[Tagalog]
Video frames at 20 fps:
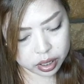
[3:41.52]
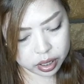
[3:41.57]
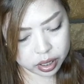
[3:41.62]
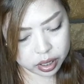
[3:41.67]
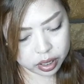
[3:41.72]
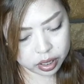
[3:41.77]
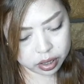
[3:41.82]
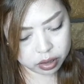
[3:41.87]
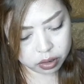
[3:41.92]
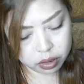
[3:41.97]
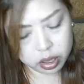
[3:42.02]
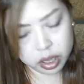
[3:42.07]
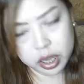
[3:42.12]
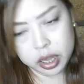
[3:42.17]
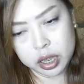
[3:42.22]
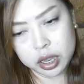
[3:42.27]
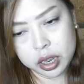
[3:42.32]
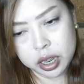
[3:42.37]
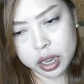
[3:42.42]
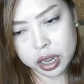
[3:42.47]
And, okay,
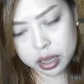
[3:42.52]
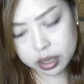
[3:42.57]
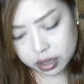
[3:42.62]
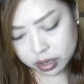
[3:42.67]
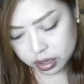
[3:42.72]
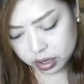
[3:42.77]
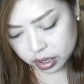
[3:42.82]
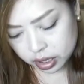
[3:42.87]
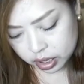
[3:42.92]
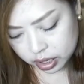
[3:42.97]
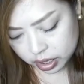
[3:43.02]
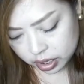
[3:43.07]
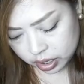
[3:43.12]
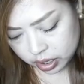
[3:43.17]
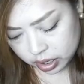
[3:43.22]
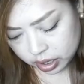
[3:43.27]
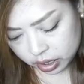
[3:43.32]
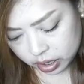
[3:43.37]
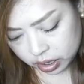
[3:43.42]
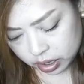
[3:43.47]
next.
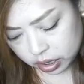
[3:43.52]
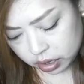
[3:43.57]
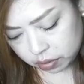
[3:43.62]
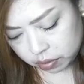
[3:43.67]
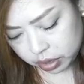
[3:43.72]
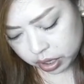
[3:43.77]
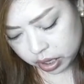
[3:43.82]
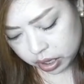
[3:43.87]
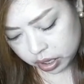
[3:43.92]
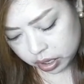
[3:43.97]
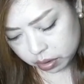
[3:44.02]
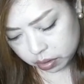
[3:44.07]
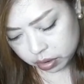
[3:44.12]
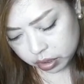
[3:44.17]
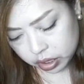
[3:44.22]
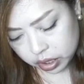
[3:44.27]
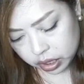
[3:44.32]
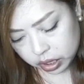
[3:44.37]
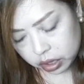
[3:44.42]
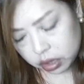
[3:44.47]
Um,
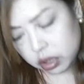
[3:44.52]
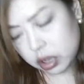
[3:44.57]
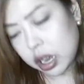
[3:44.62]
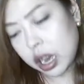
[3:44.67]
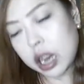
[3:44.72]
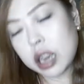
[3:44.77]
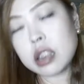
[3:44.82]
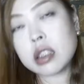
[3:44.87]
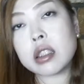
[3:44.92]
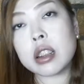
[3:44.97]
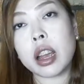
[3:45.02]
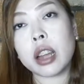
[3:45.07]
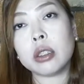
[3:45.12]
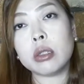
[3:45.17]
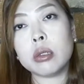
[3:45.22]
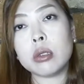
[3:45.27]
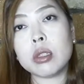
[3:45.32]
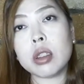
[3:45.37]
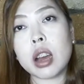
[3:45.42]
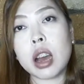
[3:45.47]
yun nga yun, sa
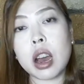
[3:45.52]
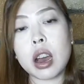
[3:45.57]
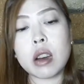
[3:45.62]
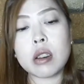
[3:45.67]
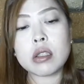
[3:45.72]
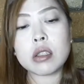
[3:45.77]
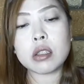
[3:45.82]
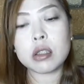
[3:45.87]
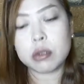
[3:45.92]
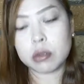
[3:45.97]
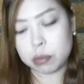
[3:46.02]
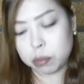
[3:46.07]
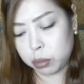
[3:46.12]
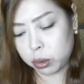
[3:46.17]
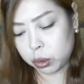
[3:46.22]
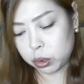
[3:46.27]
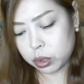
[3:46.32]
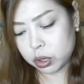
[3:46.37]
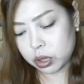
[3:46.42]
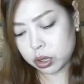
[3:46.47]
Etude House,
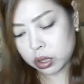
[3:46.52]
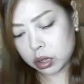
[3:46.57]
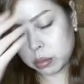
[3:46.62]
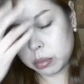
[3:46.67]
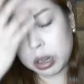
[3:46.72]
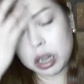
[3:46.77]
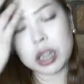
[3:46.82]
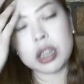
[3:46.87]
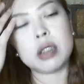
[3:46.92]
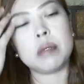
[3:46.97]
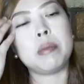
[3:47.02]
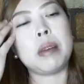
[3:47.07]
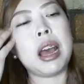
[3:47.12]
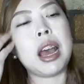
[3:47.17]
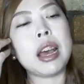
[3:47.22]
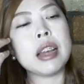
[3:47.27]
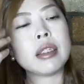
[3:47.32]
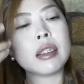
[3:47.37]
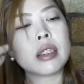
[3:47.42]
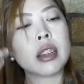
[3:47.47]
bukod dun sa mga
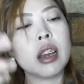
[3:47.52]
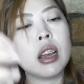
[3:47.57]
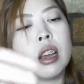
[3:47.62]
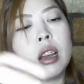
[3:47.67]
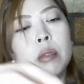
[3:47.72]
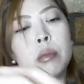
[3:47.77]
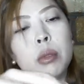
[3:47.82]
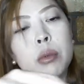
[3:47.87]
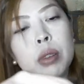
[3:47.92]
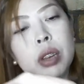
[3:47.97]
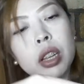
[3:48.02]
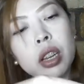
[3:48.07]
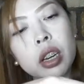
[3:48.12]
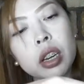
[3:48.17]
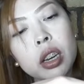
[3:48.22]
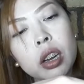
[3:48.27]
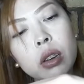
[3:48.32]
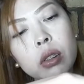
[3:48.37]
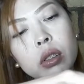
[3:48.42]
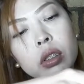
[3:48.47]
mask, bumili rin
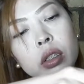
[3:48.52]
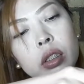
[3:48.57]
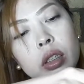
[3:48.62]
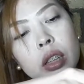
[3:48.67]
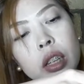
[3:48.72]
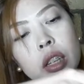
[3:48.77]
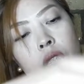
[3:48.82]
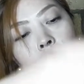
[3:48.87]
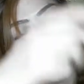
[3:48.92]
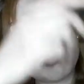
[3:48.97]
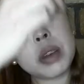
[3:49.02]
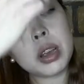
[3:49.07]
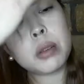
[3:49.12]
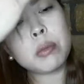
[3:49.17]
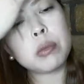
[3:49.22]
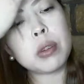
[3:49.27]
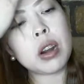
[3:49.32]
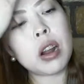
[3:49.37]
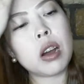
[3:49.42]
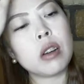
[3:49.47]
akong Tint My
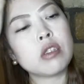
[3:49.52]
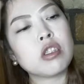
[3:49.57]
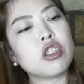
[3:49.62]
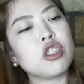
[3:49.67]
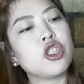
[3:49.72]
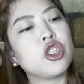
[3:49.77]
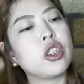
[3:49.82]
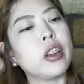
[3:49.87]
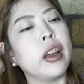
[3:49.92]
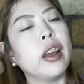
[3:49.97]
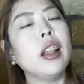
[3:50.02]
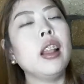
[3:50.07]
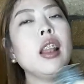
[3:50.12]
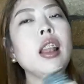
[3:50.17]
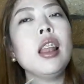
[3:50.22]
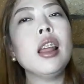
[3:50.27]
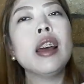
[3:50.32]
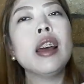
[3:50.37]
Brows Gel.